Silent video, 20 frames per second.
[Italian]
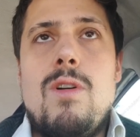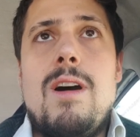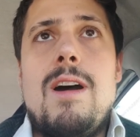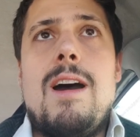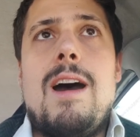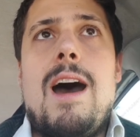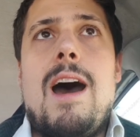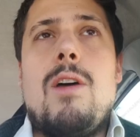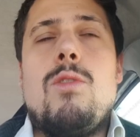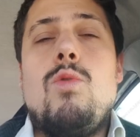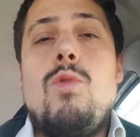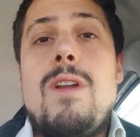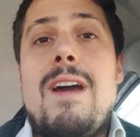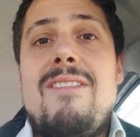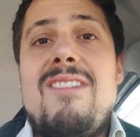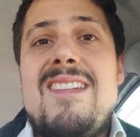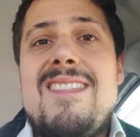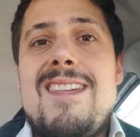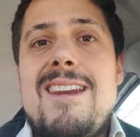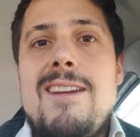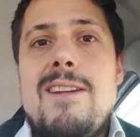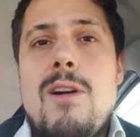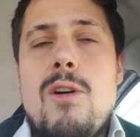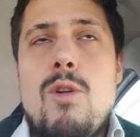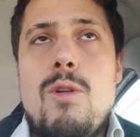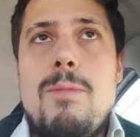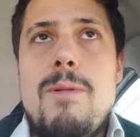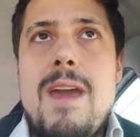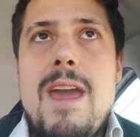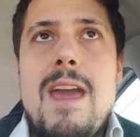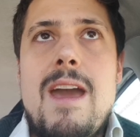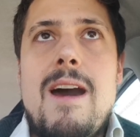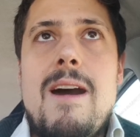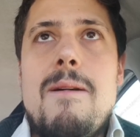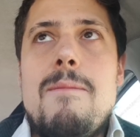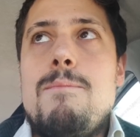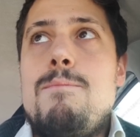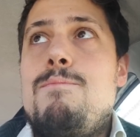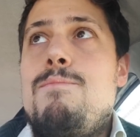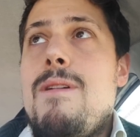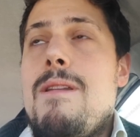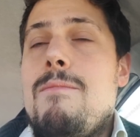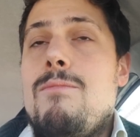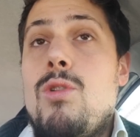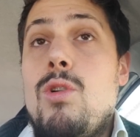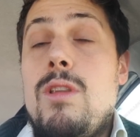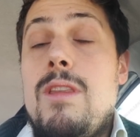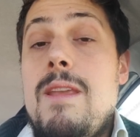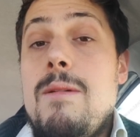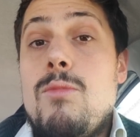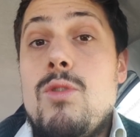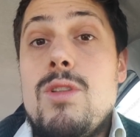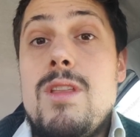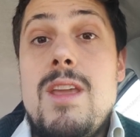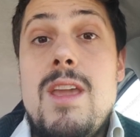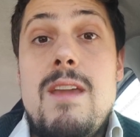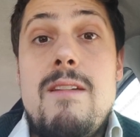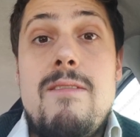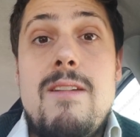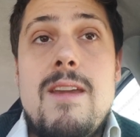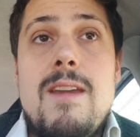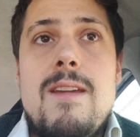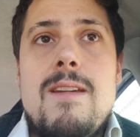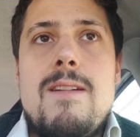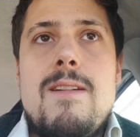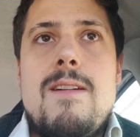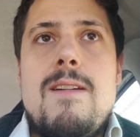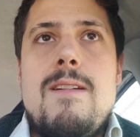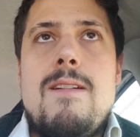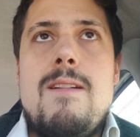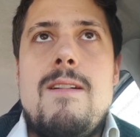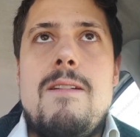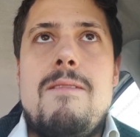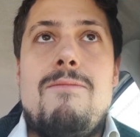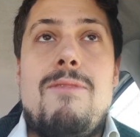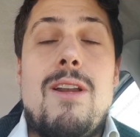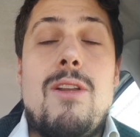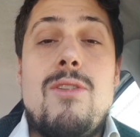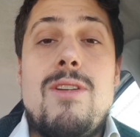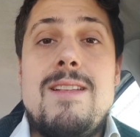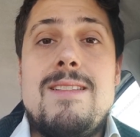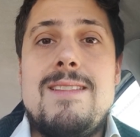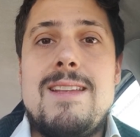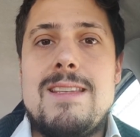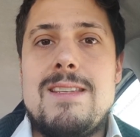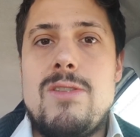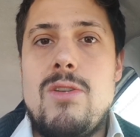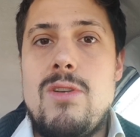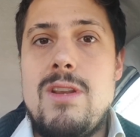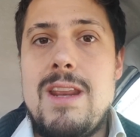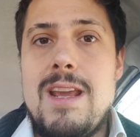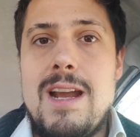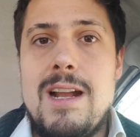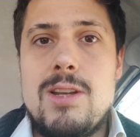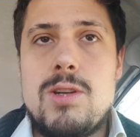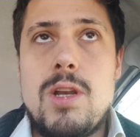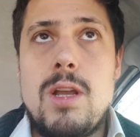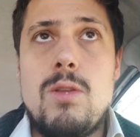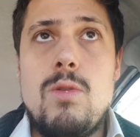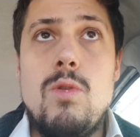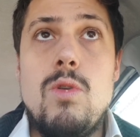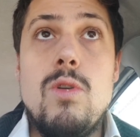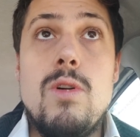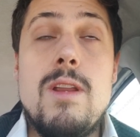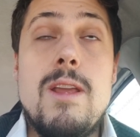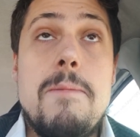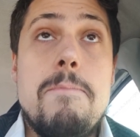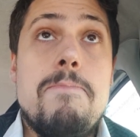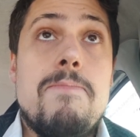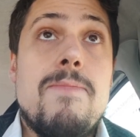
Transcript: ad una vetrina europea per molti motivi, eh, valorizzazione dei calciatori,